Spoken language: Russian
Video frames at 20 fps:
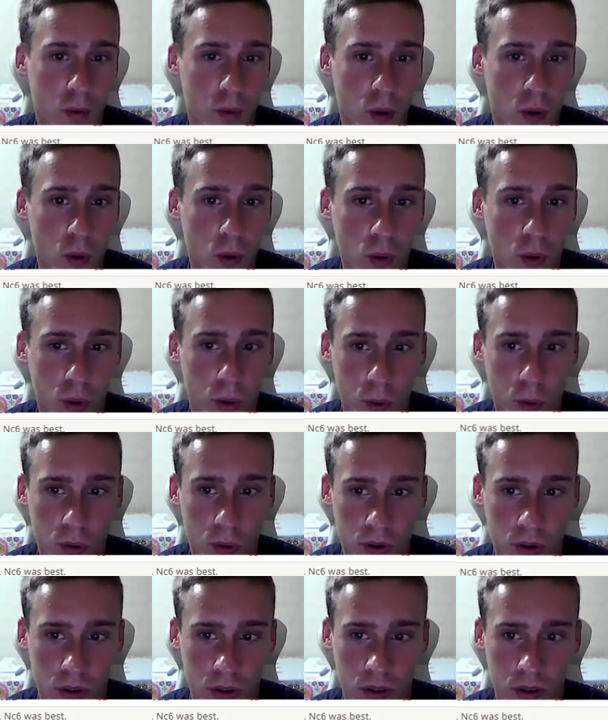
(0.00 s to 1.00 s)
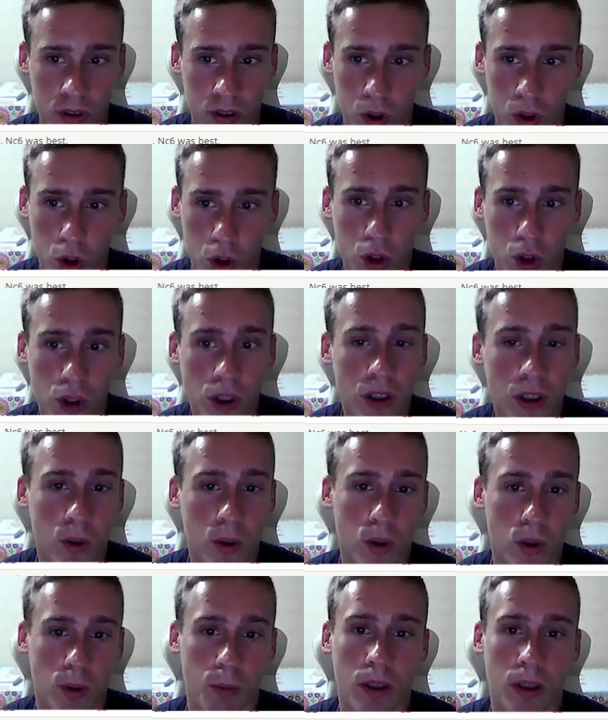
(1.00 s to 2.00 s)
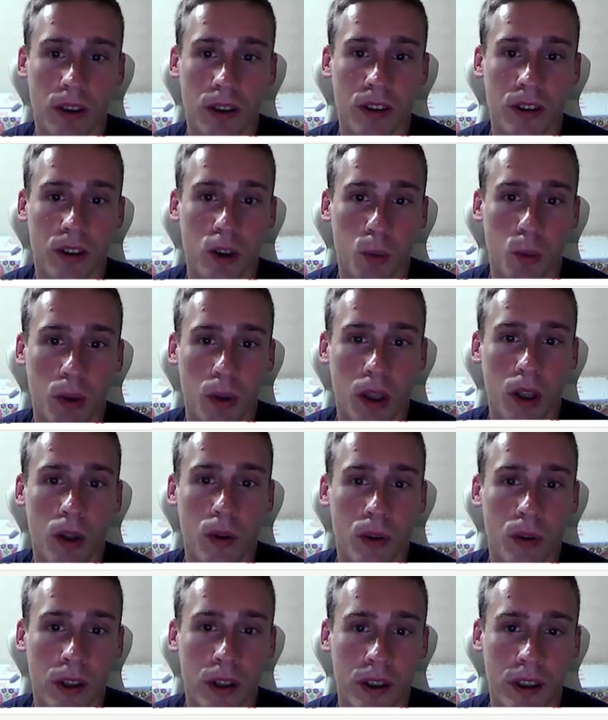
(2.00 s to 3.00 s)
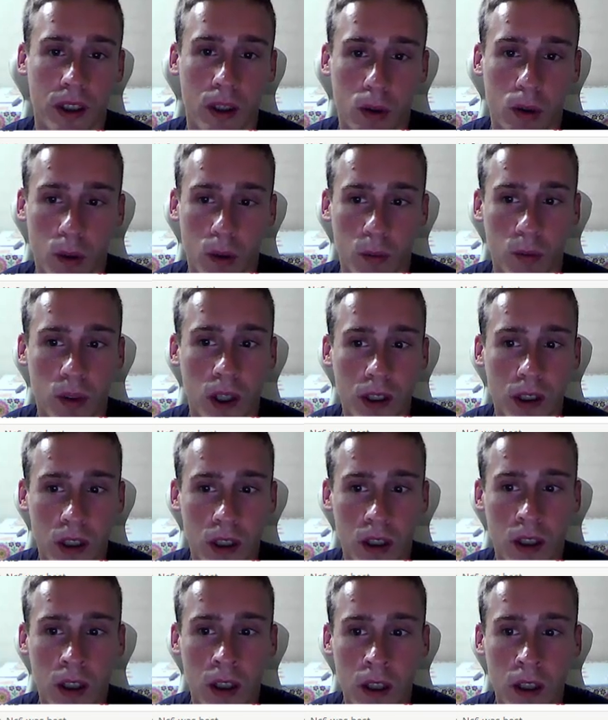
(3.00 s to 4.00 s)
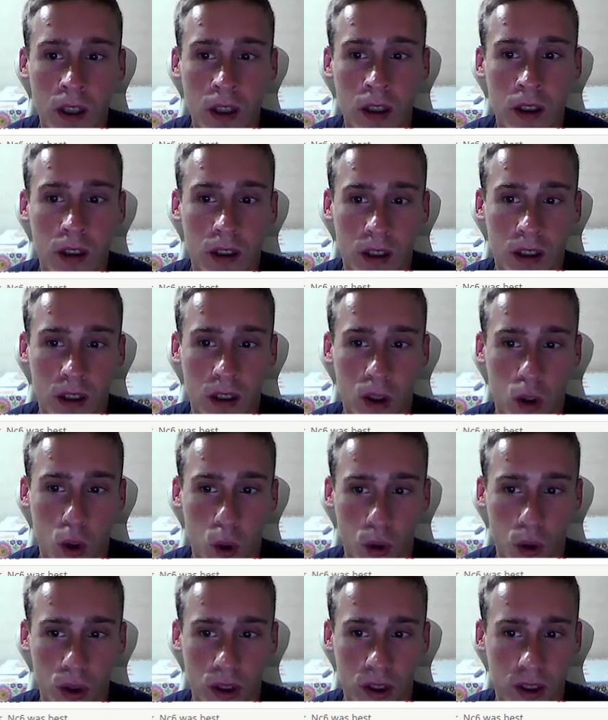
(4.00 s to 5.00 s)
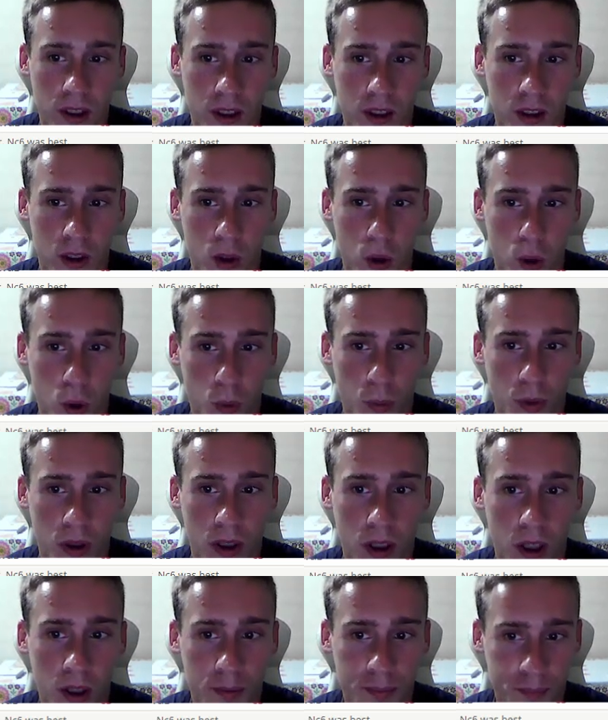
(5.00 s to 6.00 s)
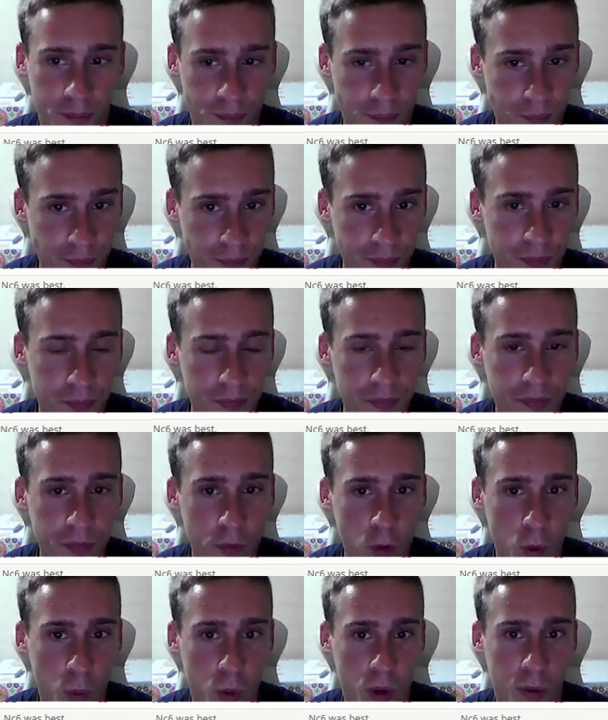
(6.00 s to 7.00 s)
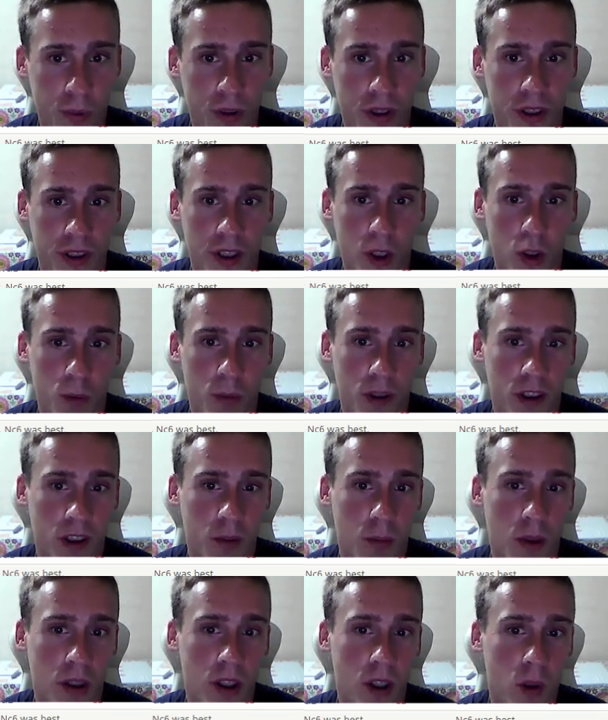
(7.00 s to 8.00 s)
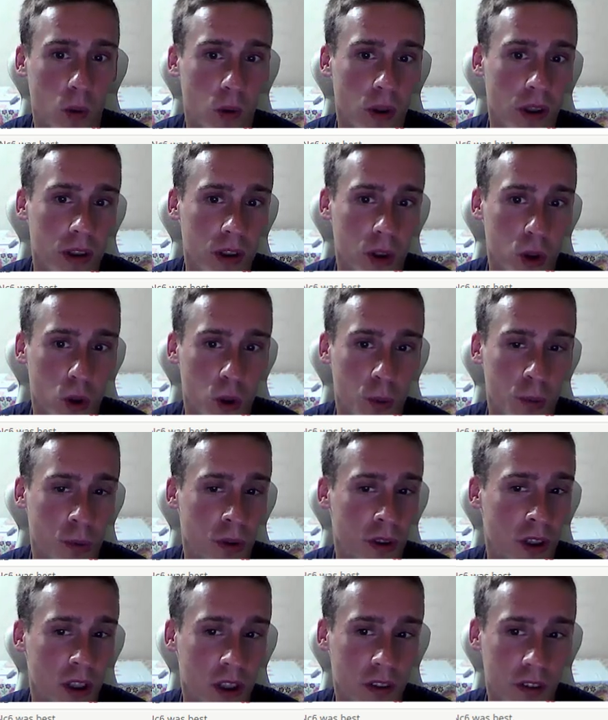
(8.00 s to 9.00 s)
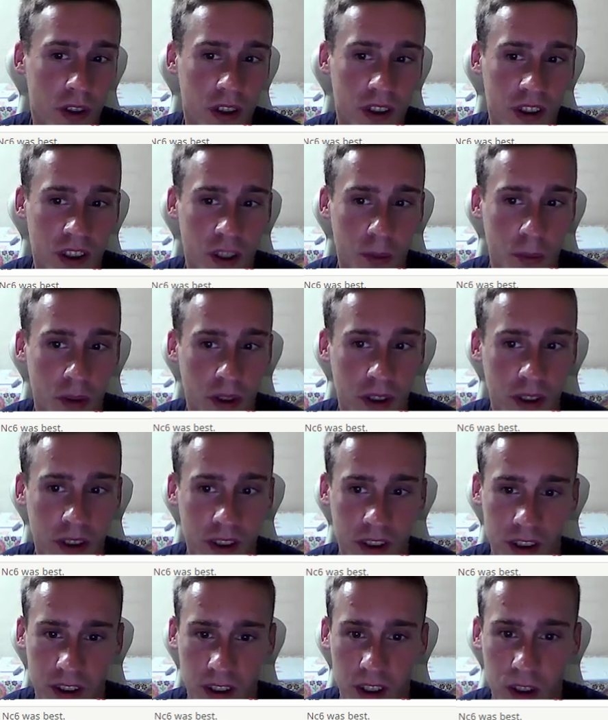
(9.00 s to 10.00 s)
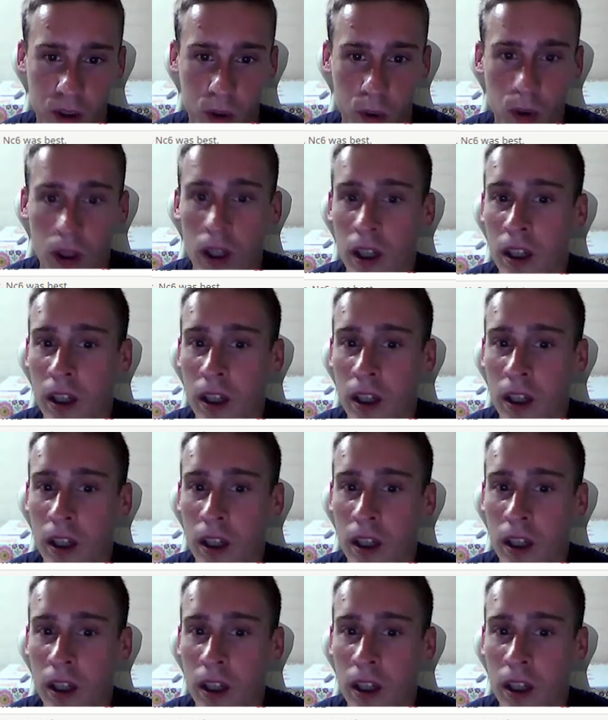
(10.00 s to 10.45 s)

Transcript: Вот. Ну и тут э, g4, то есть белые наступают на королевском фланге. А черные, естественно, что пока, в общем-то, играют максимально аккуратно, чтобы, как говорится, не проиграть сразу.